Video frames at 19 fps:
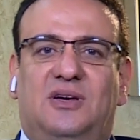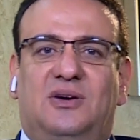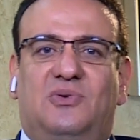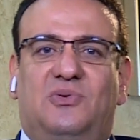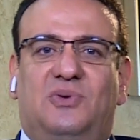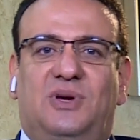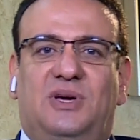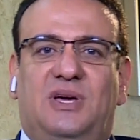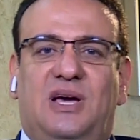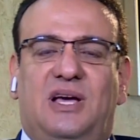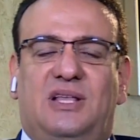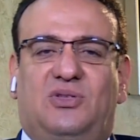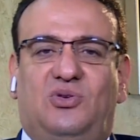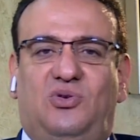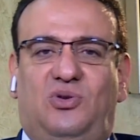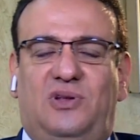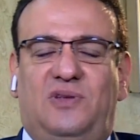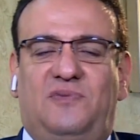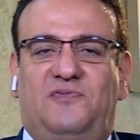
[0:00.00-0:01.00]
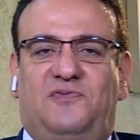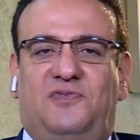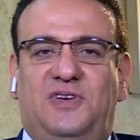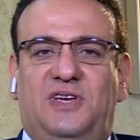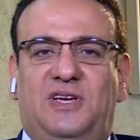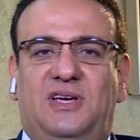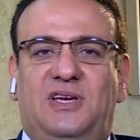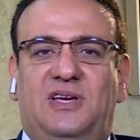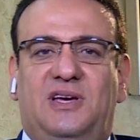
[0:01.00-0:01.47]
وهي في
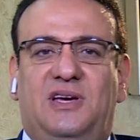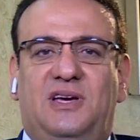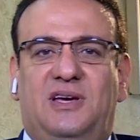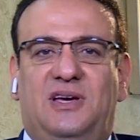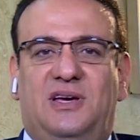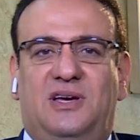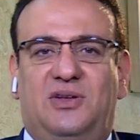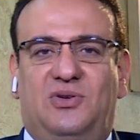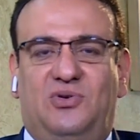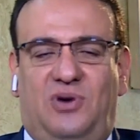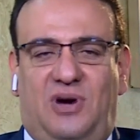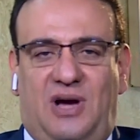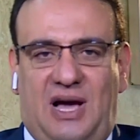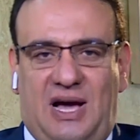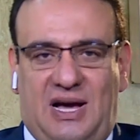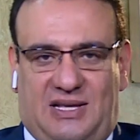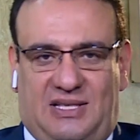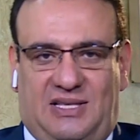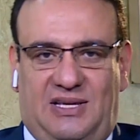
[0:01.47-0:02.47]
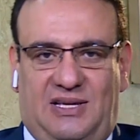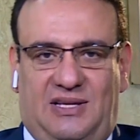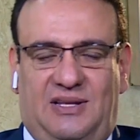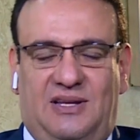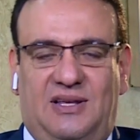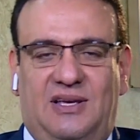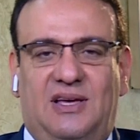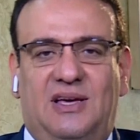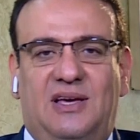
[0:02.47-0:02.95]
فيه آه، حاجتين
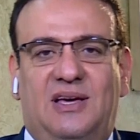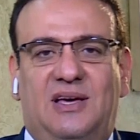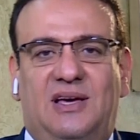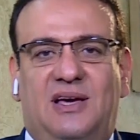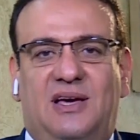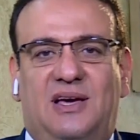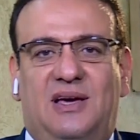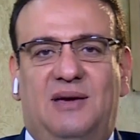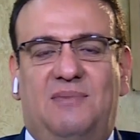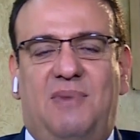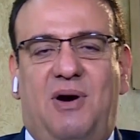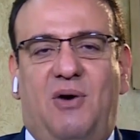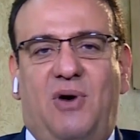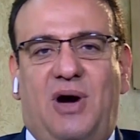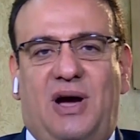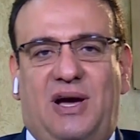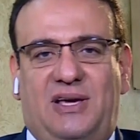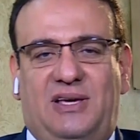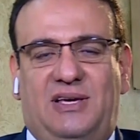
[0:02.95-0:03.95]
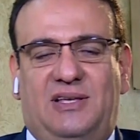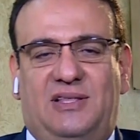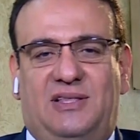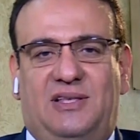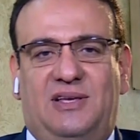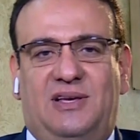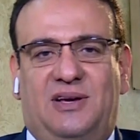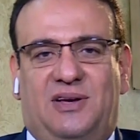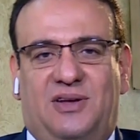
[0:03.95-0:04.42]
آه،
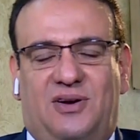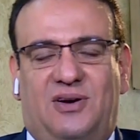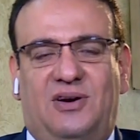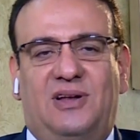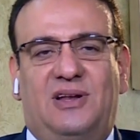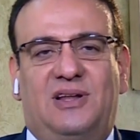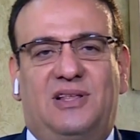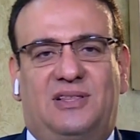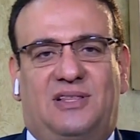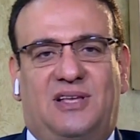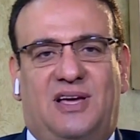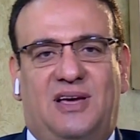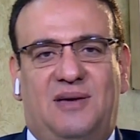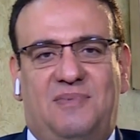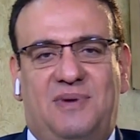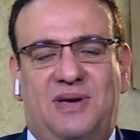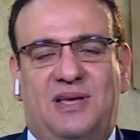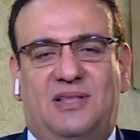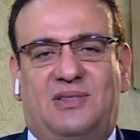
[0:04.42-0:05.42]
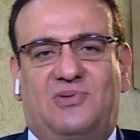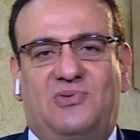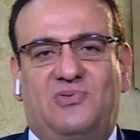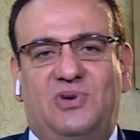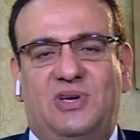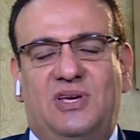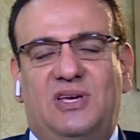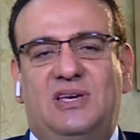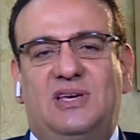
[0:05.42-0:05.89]
مواعيد اجراء الانتخابات
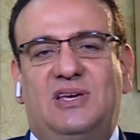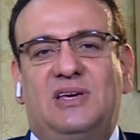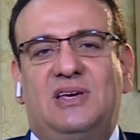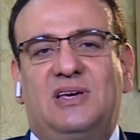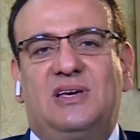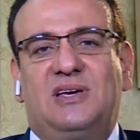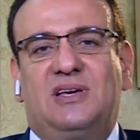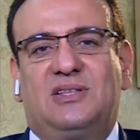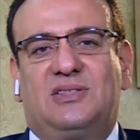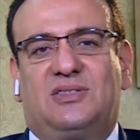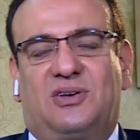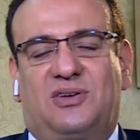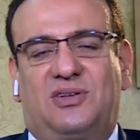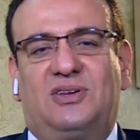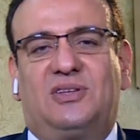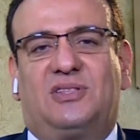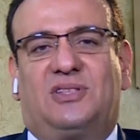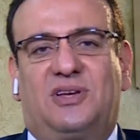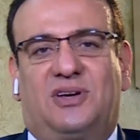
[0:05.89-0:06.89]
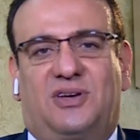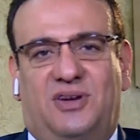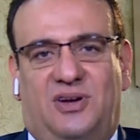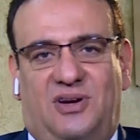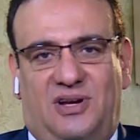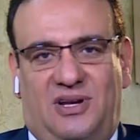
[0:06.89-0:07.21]
وطريقه اجراء